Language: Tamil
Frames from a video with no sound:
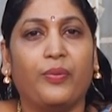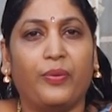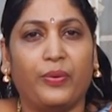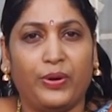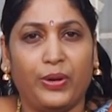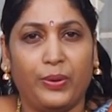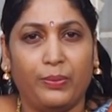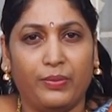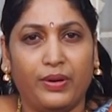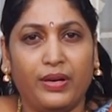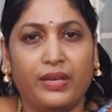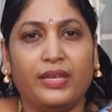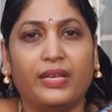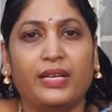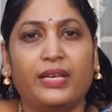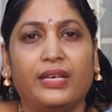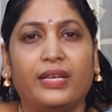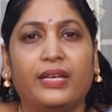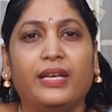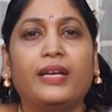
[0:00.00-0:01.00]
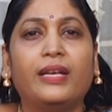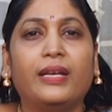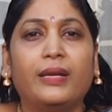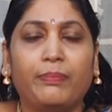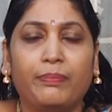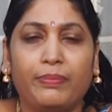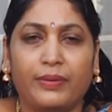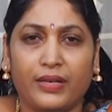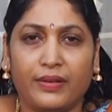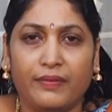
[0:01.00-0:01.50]
உன்ன மாதிரி
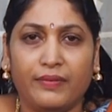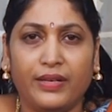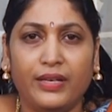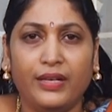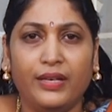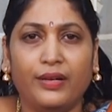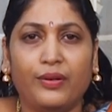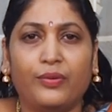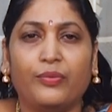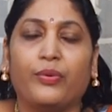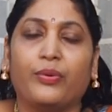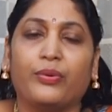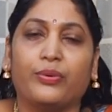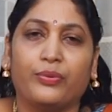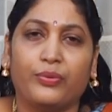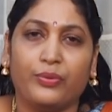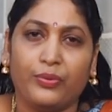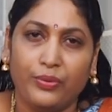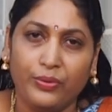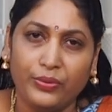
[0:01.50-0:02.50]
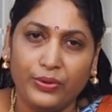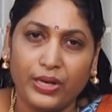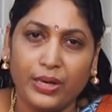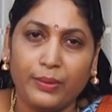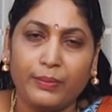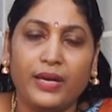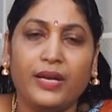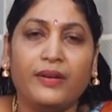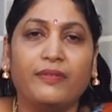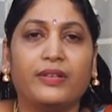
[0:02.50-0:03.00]
ஈனப்பிறவி ஒரு
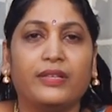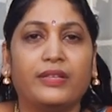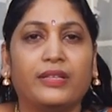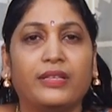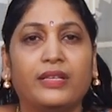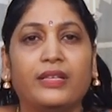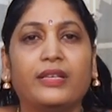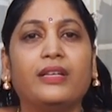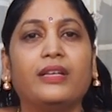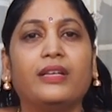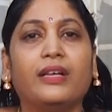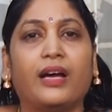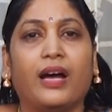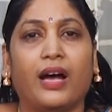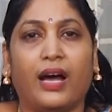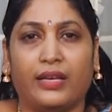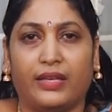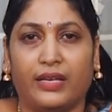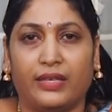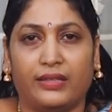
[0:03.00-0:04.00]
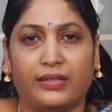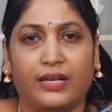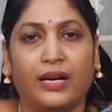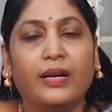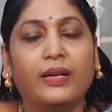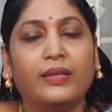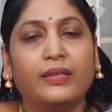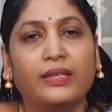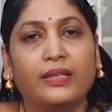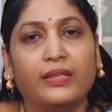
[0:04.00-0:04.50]
கூட்டமே வந்து அதை
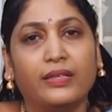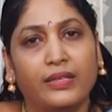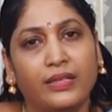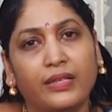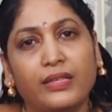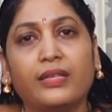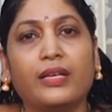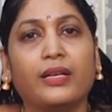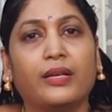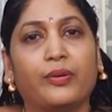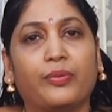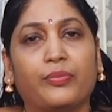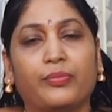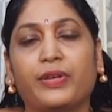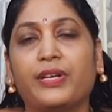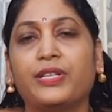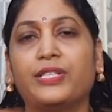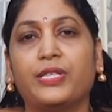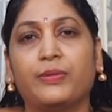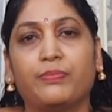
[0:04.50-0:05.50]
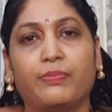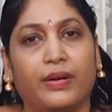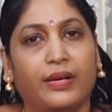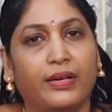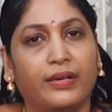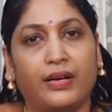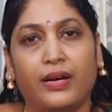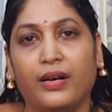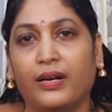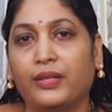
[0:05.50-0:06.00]
தடுத்து நிறுத்த முயற்சி
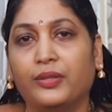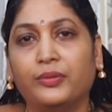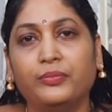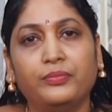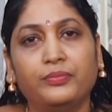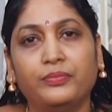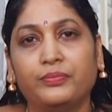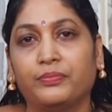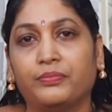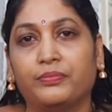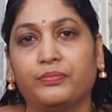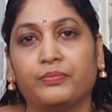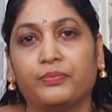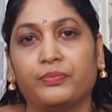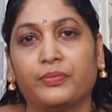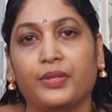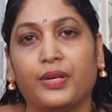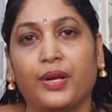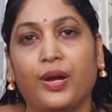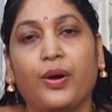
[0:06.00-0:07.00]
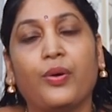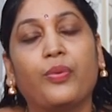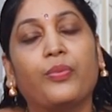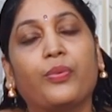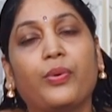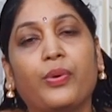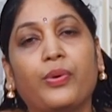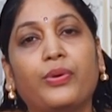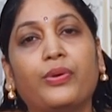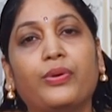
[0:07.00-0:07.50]
பண்ணாலும்
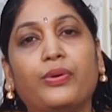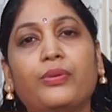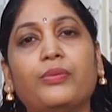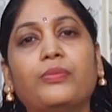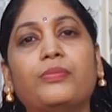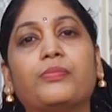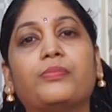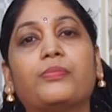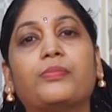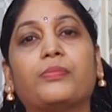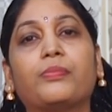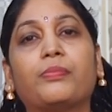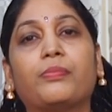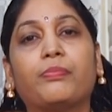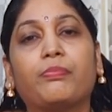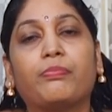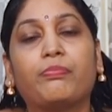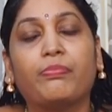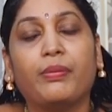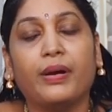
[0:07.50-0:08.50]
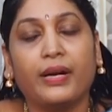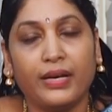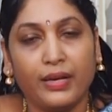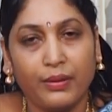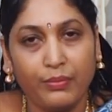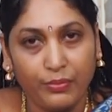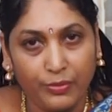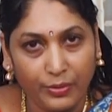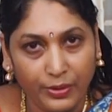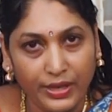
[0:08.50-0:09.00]
ஒன்றும் பண்ண
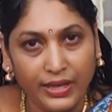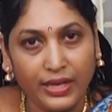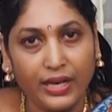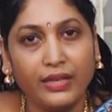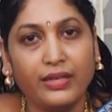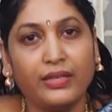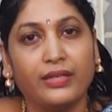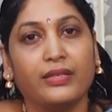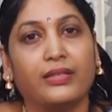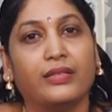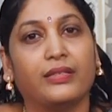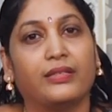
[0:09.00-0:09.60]
முடியாது